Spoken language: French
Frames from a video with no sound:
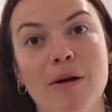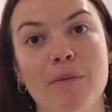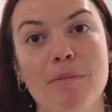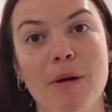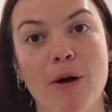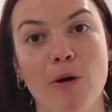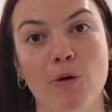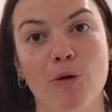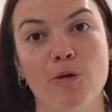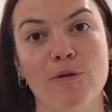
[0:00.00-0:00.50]

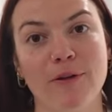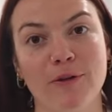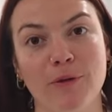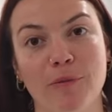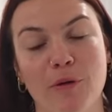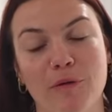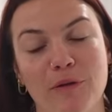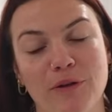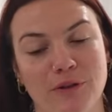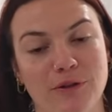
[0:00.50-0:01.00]
ma reconversion
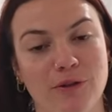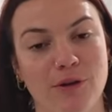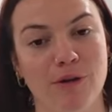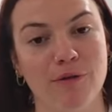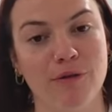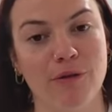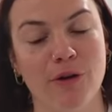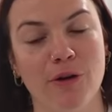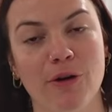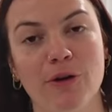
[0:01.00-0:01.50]
professionnelle
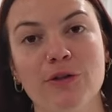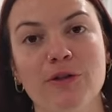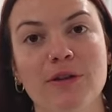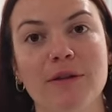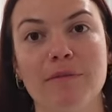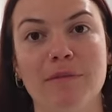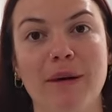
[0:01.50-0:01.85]
en France.